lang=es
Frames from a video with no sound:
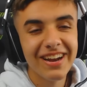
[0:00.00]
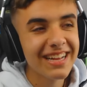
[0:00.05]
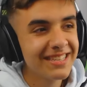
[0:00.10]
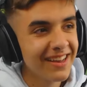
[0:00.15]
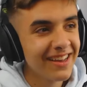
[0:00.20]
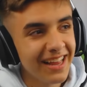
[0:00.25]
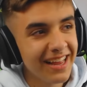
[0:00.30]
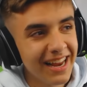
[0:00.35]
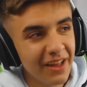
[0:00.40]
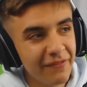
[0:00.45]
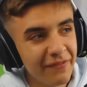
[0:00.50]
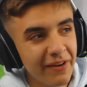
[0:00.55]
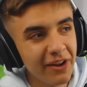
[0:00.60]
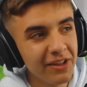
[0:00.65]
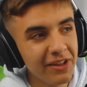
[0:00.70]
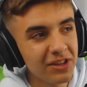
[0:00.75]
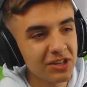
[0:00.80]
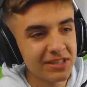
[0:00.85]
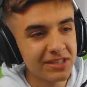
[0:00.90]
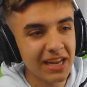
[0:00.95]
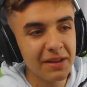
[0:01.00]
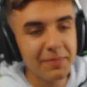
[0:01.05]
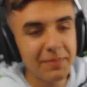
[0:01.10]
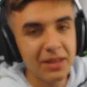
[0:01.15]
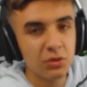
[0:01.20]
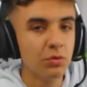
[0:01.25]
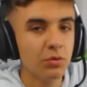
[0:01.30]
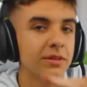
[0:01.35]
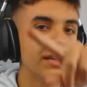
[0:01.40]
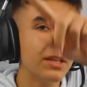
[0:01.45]
Pues nada, chavales, like favorito,
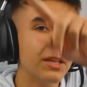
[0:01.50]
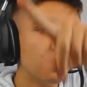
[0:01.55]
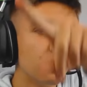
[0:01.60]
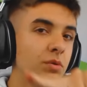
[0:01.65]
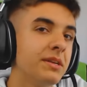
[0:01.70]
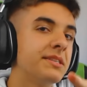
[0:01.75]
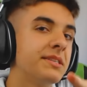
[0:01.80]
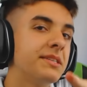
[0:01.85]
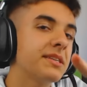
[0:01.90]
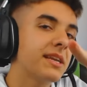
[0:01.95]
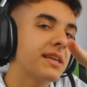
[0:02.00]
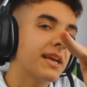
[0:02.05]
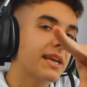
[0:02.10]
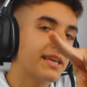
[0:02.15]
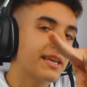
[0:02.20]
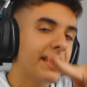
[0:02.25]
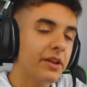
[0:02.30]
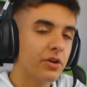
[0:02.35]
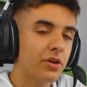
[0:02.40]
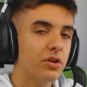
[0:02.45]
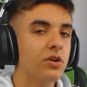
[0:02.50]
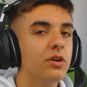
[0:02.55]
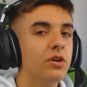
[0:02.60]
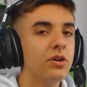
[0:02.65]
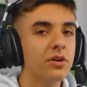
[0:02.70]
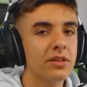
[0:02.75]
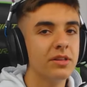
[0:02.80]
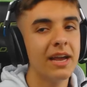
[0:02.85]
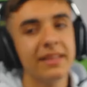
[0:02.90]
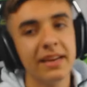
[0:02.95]
seguirme en Twitter, en Twitch Que
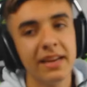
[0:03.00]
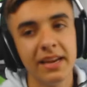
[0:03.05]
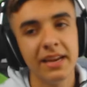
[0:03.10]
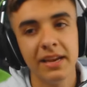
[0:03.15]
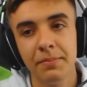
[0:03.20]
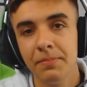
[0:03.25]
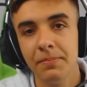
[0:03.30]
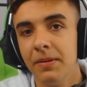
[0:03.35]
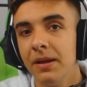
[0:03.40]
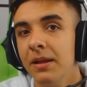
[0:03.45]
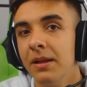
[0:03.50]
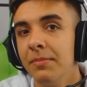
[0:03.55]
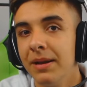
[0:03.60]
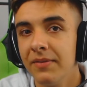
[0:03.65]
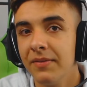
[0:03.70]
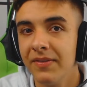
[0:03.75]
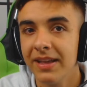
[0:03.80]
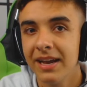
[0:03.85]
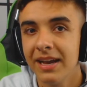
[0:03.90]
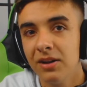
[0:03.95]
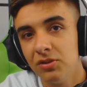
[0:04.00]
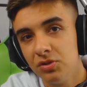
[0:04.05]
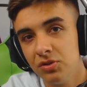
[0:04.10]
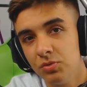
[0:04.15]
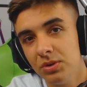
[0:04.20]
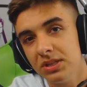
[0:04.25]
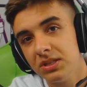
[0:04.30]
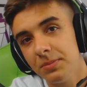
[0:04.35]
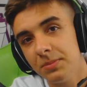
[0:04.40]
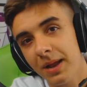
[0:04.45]
quiero ya tener el
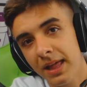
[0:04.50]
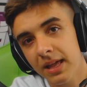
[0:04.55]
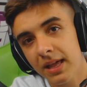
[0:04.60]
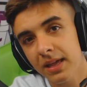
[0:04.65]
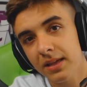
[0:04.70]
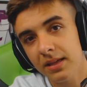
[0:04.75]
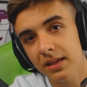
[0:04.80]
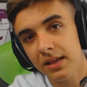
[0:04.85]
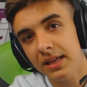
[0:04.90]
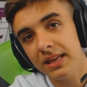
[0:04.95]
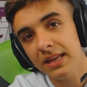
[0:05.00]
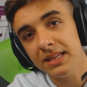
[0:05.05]
verificado en Twitch, ¿vale?